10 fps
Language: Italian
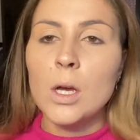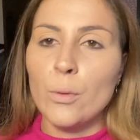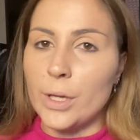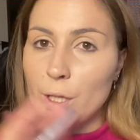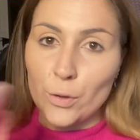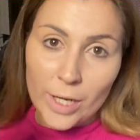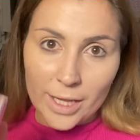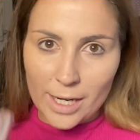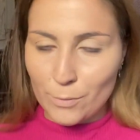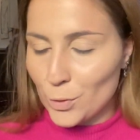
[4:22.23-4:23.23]
quindi non
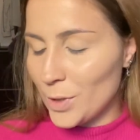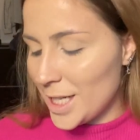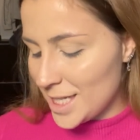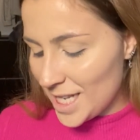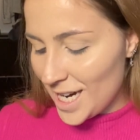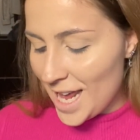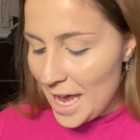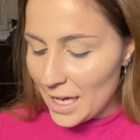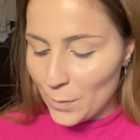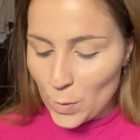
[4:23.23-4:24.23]
andremo ad utilizzare
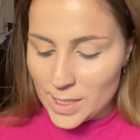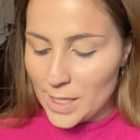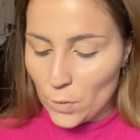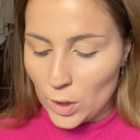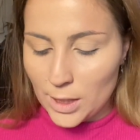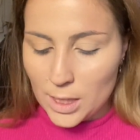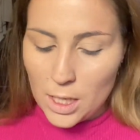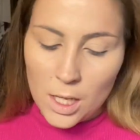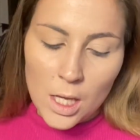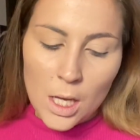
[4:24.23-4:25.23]
lei eh, questa volta.